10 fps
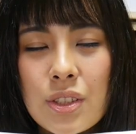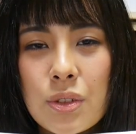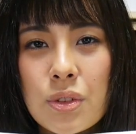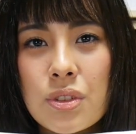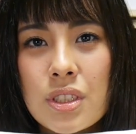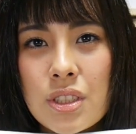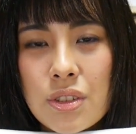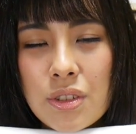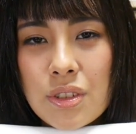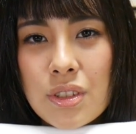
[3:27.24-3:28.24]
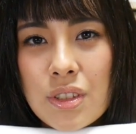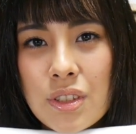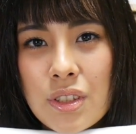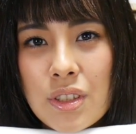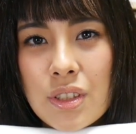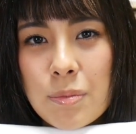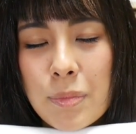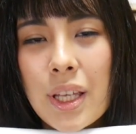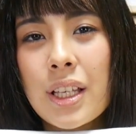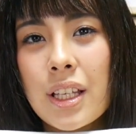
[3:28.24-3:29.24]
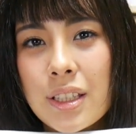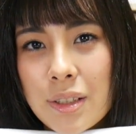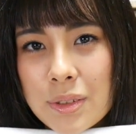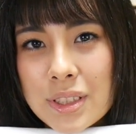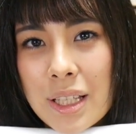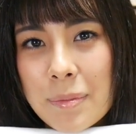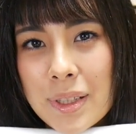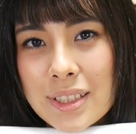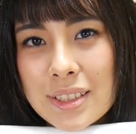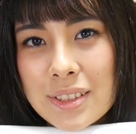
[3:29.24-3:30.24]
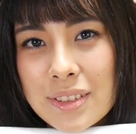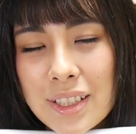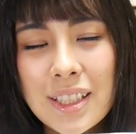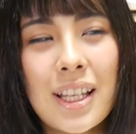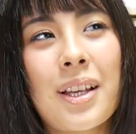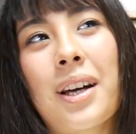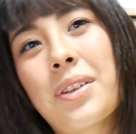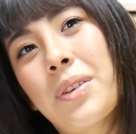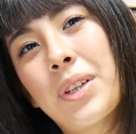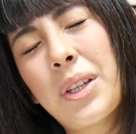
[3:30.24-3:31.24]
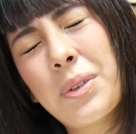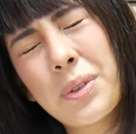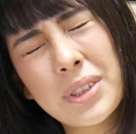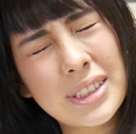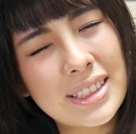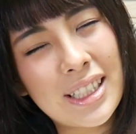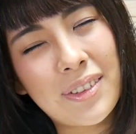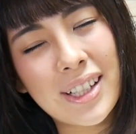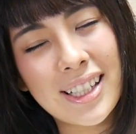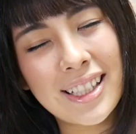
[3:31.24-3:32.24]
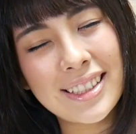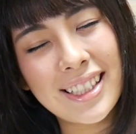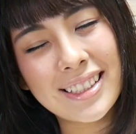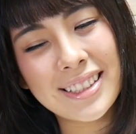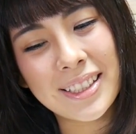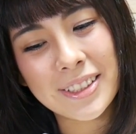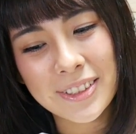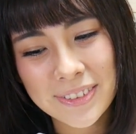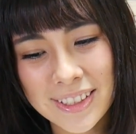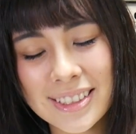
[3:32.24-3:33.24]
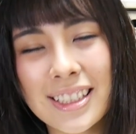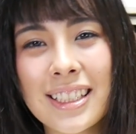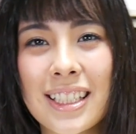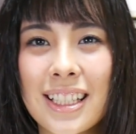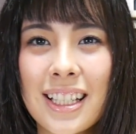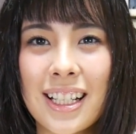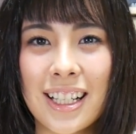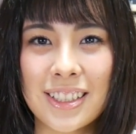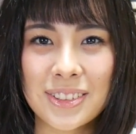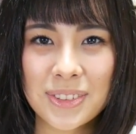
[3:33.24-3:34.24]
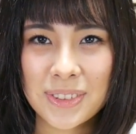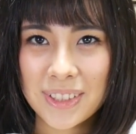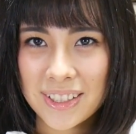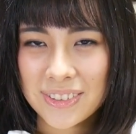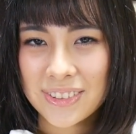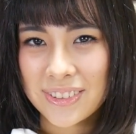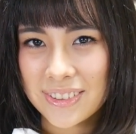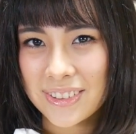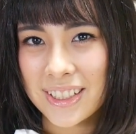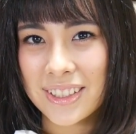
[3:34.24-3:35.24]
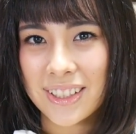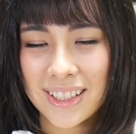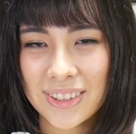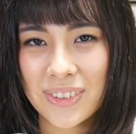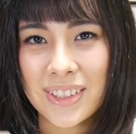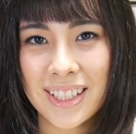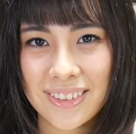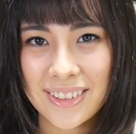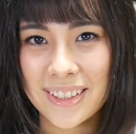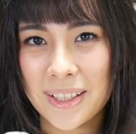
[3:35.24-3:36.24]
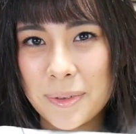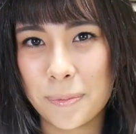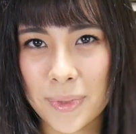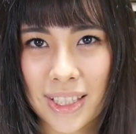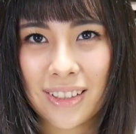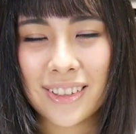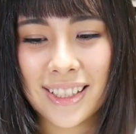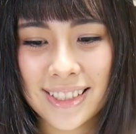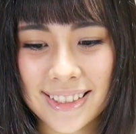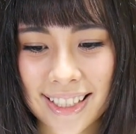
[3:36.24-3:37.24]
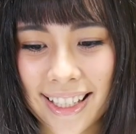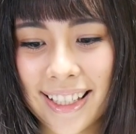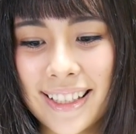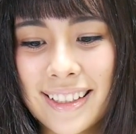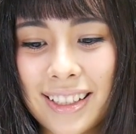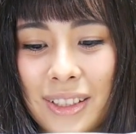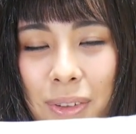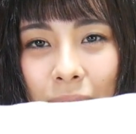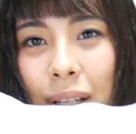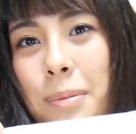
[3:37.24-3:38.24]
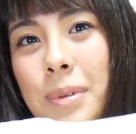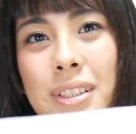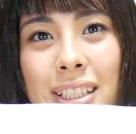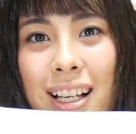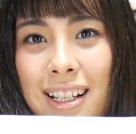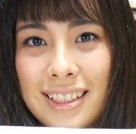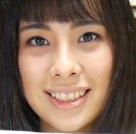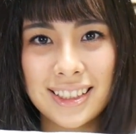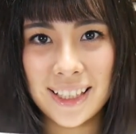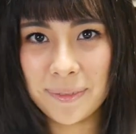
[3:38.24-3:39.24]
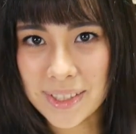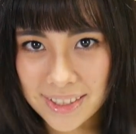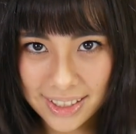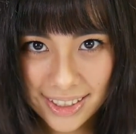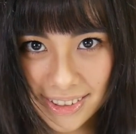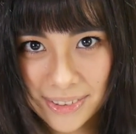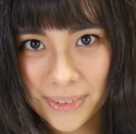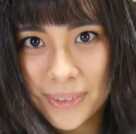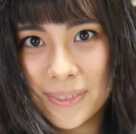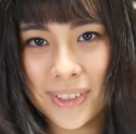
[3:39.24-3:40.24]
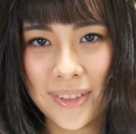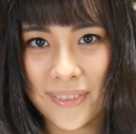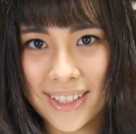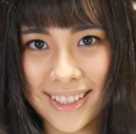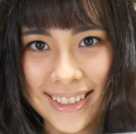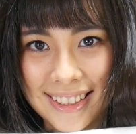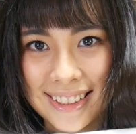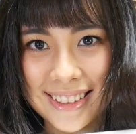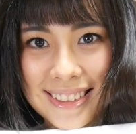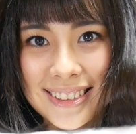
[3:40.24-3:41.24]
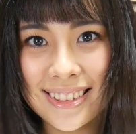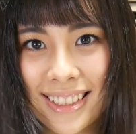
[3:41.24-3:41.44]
人ぞ知る名言でございます。これね、あの、なんのこっちゃわからないって人はぜひ、あの動画のリンク貼っといてあるんで、見てください。だけど、これもじゃあ、着てみたいと思います。